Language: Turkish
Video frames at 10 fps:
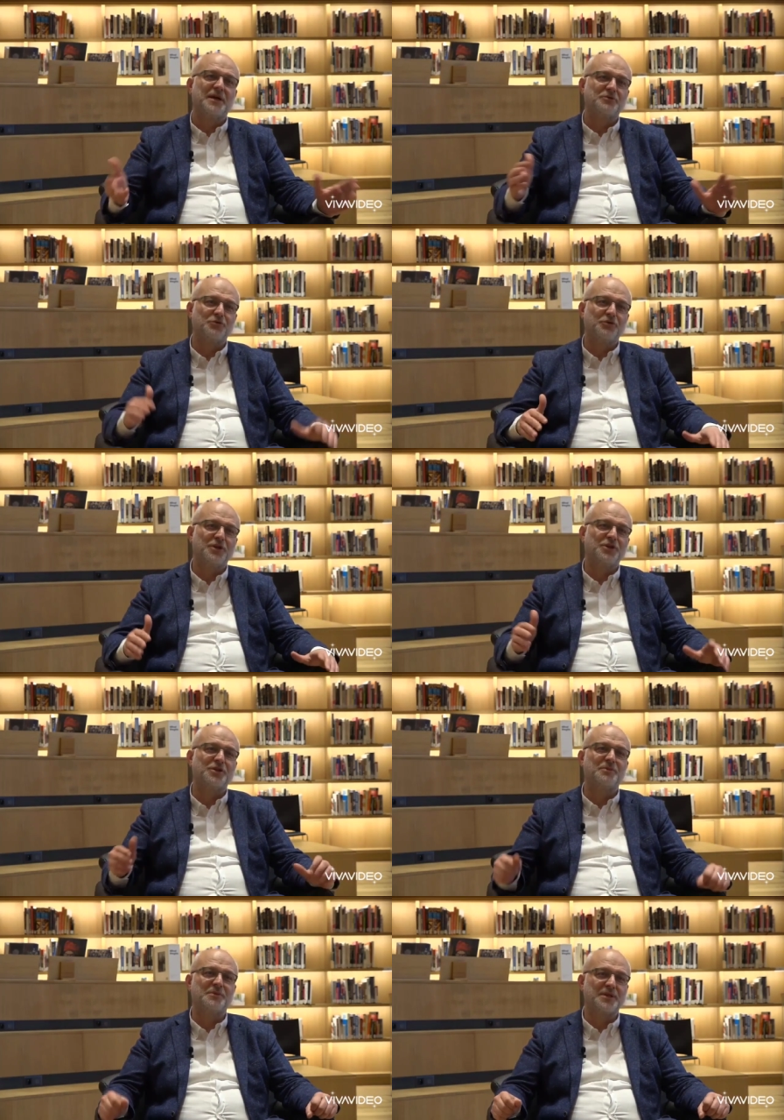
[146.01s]
Ben soruyu
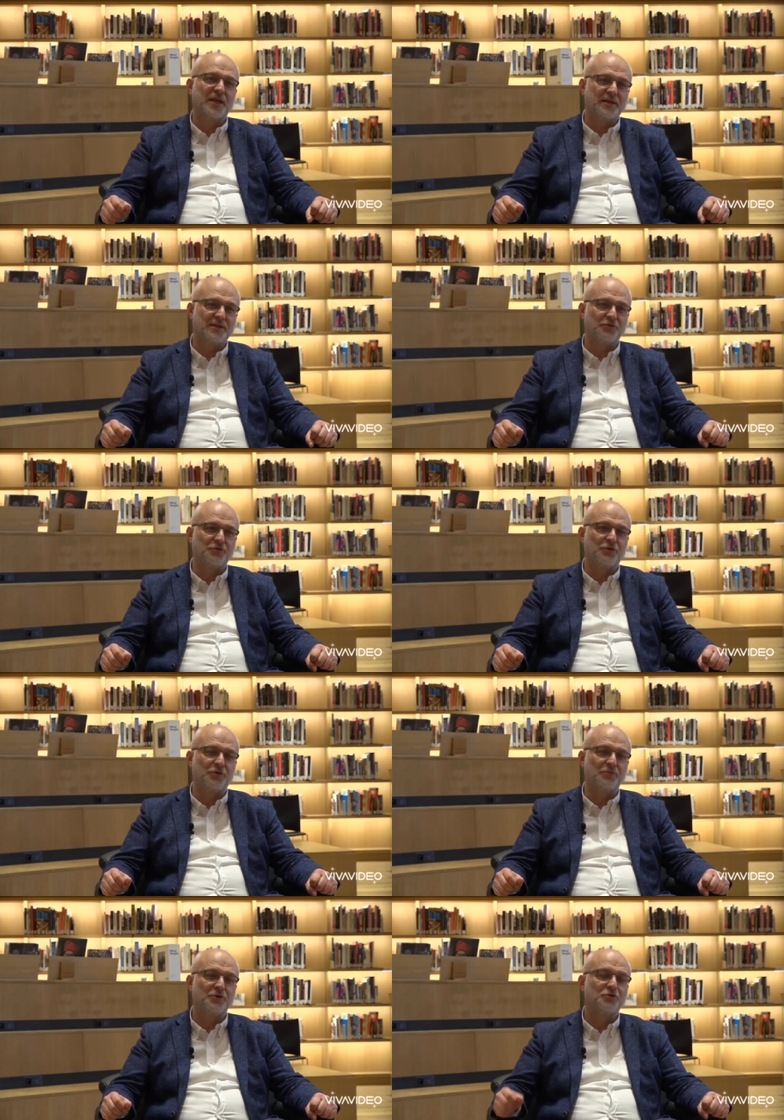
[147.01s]
değiştirmemiz gerektiğini
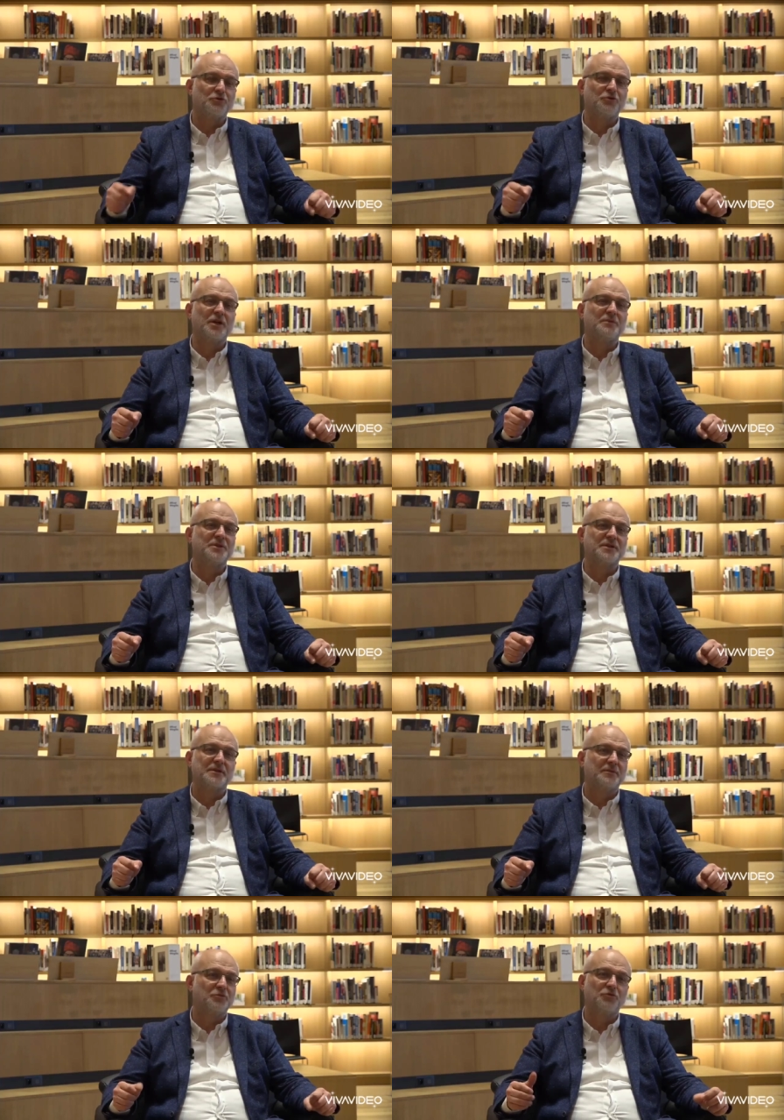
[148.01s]
düşünüyorum. Çocuklarımız
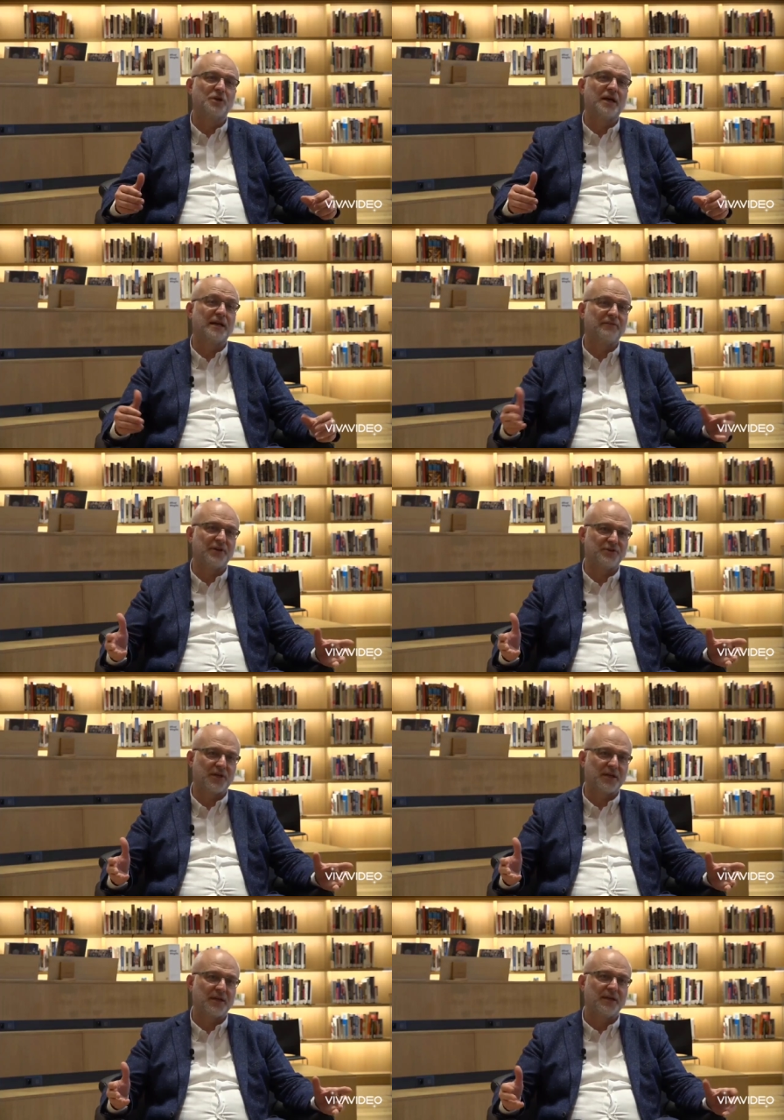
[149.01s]
bu dünyaya ne verecek?